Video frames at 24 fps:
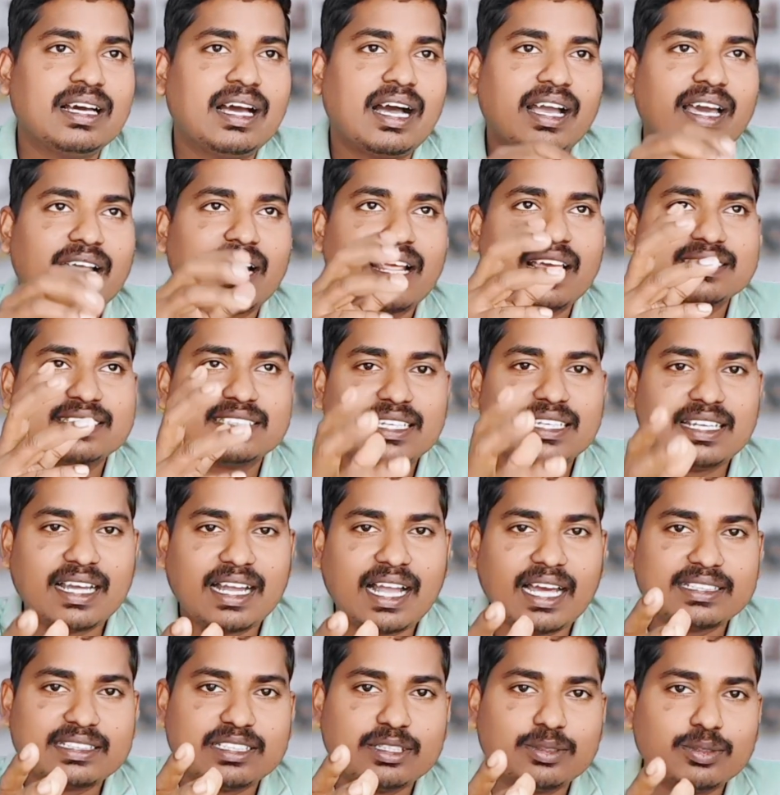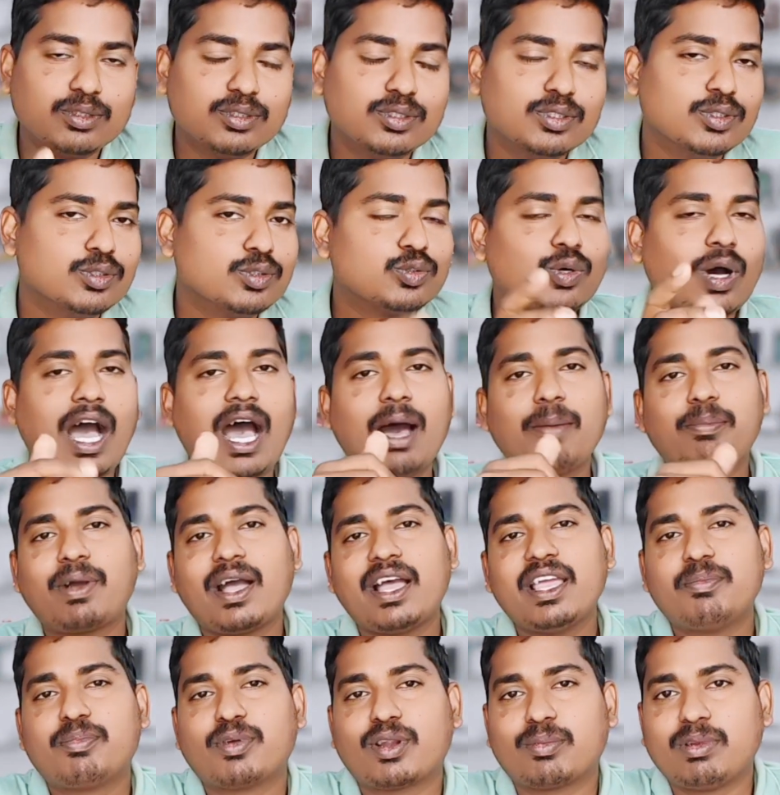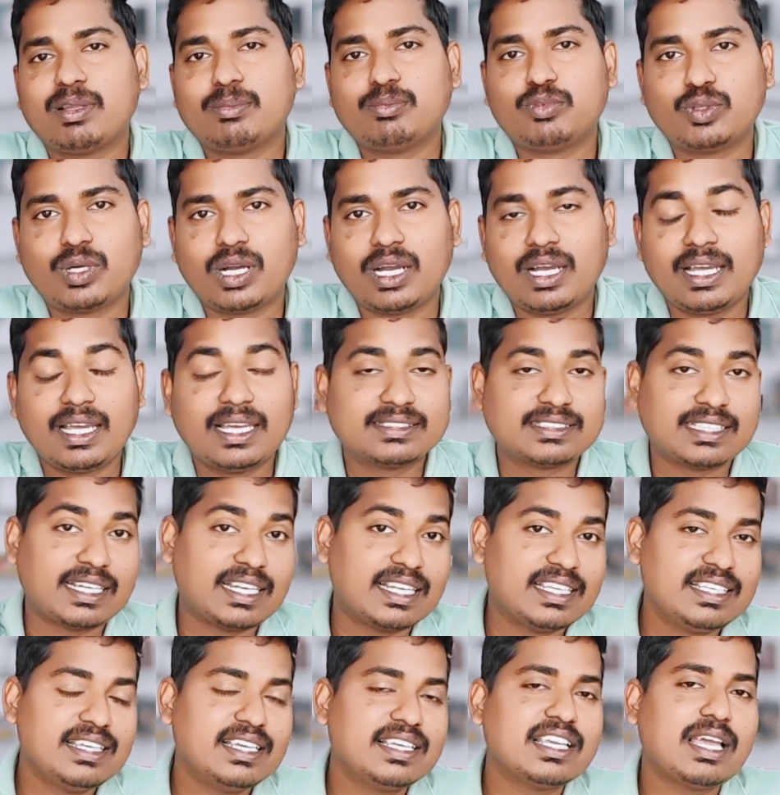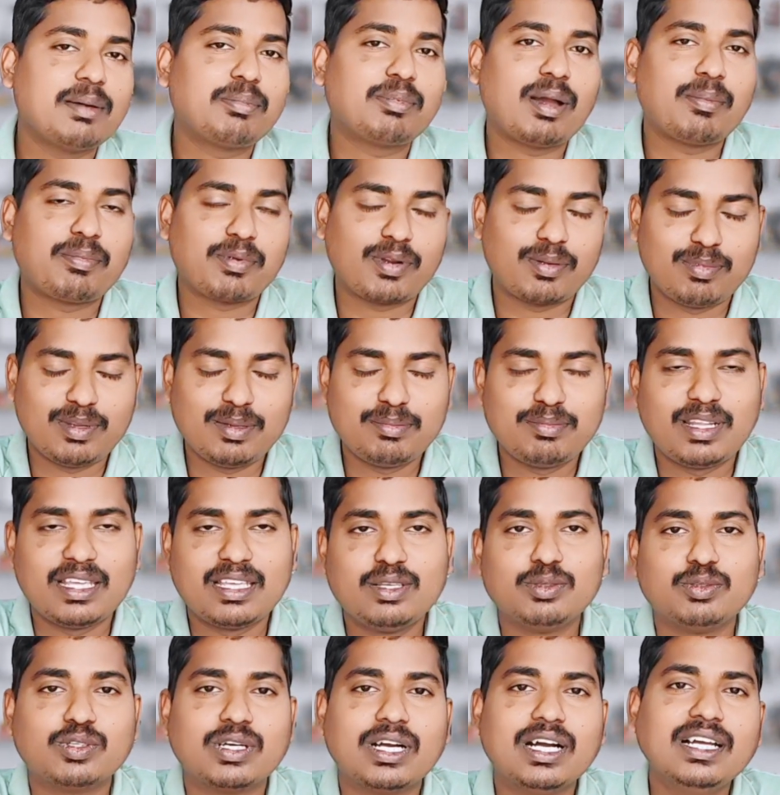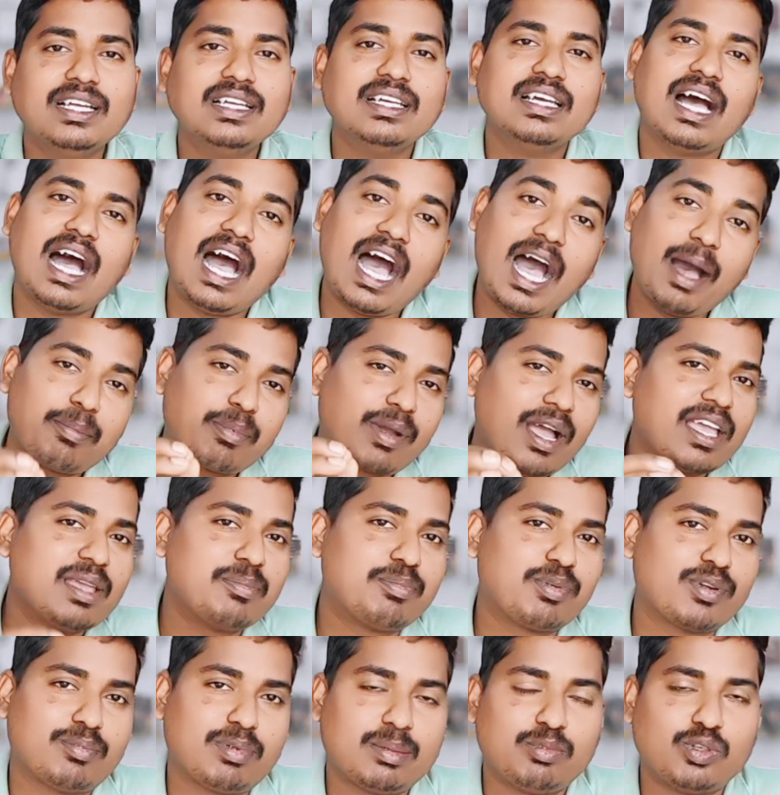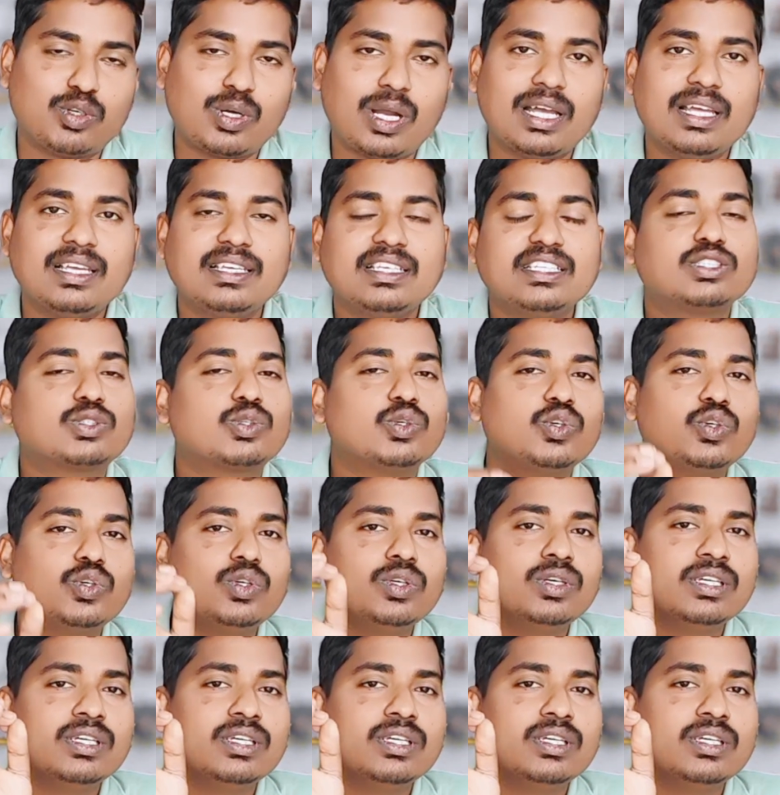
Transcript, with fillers: अगर ऐसे लगाते हो तो आपका ही प्रॉब्लम होगा ऐसा नहीं है कि आपका प्रॉब्लम नहीं होगा आपका ही प्रॉब्लम होगा इसको